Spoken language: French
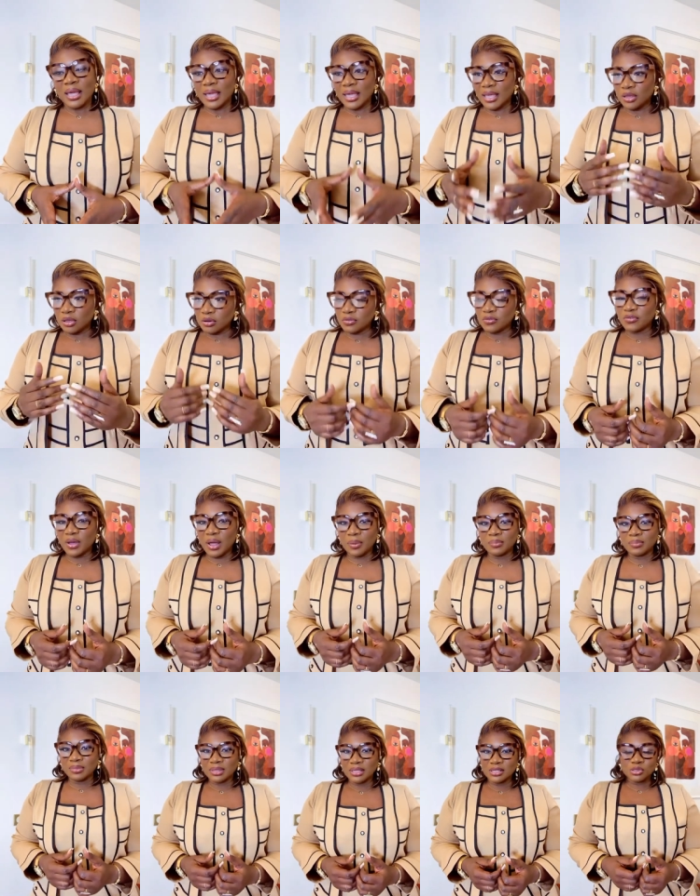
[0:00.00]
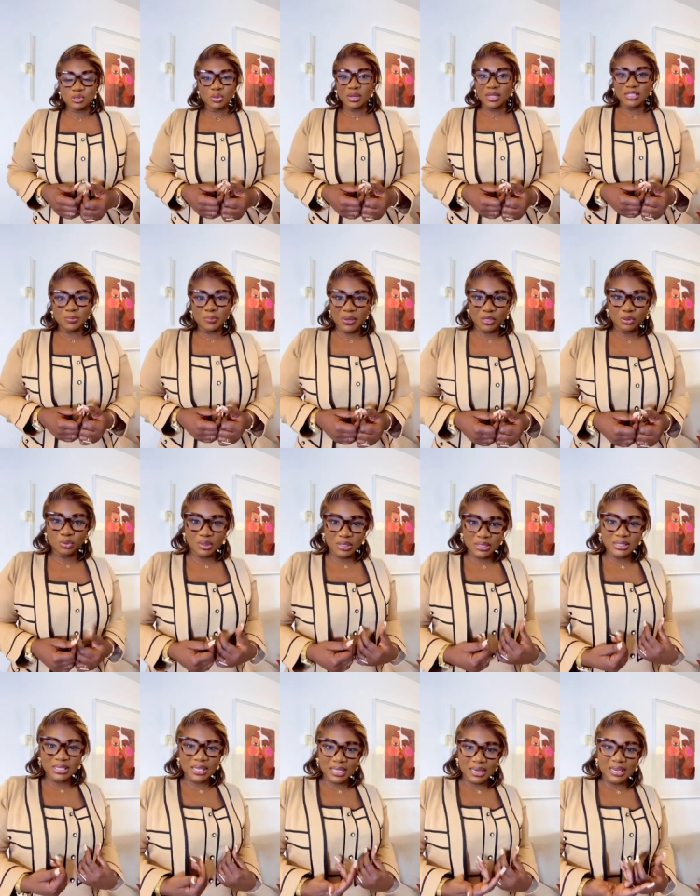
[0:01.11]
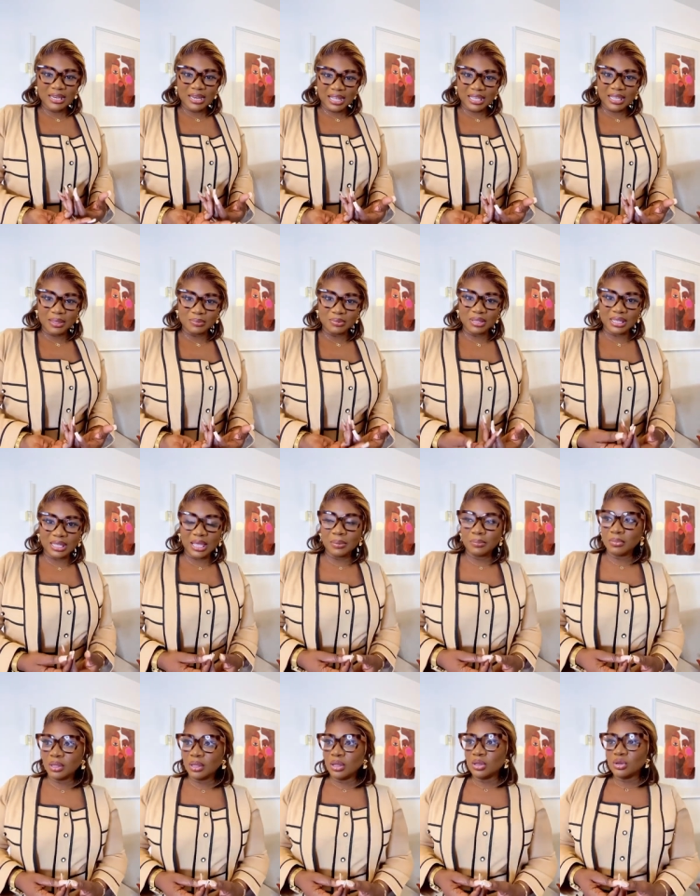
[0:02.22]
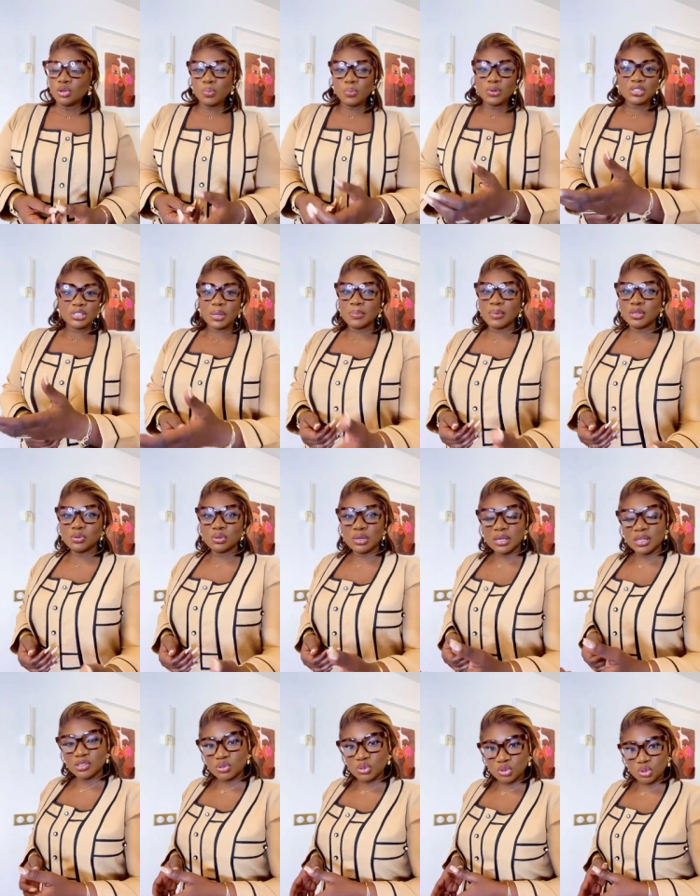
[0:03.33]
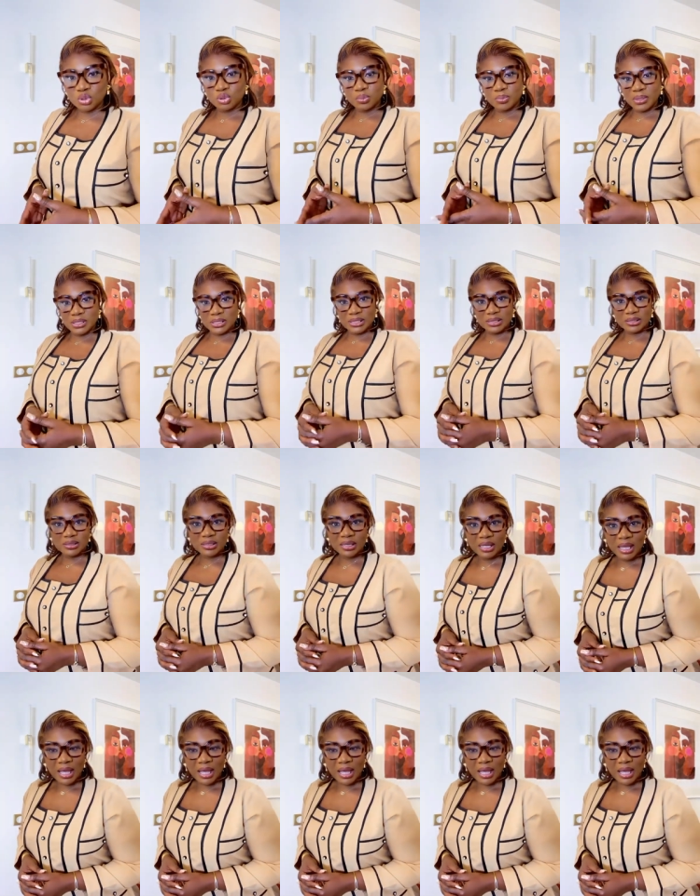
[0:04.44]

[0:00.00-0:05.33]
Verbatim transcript: Et une femme qui se respecte, qui sait qu'elle est la crème des crèmes, ne peut jamais tolérer ce genre de bêtises.